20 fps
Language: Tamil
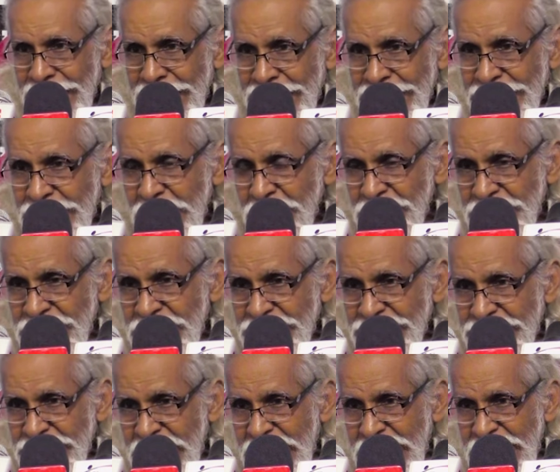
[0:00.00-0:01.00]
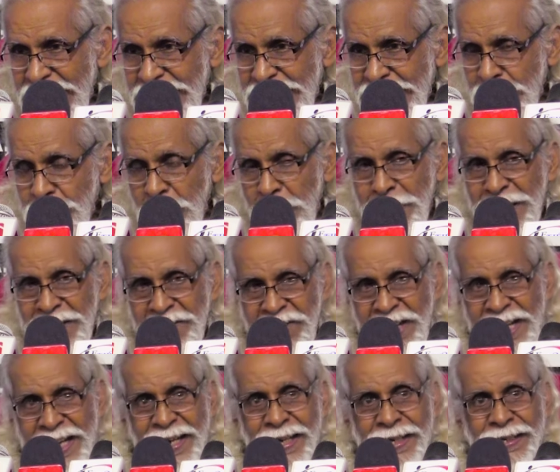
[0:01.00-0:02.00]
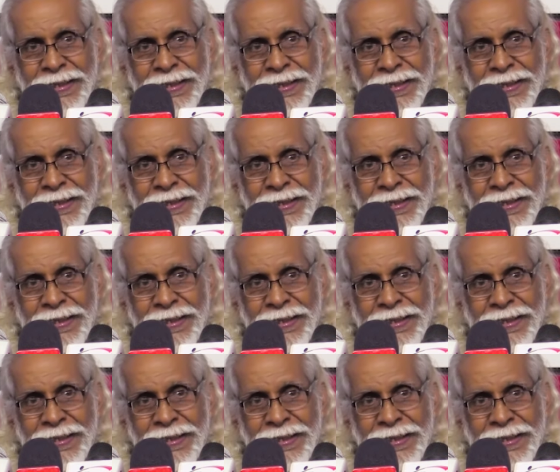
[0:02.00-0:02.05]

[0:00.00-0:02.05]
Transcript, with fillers: எந்தவித தயக்கமும் இன்றி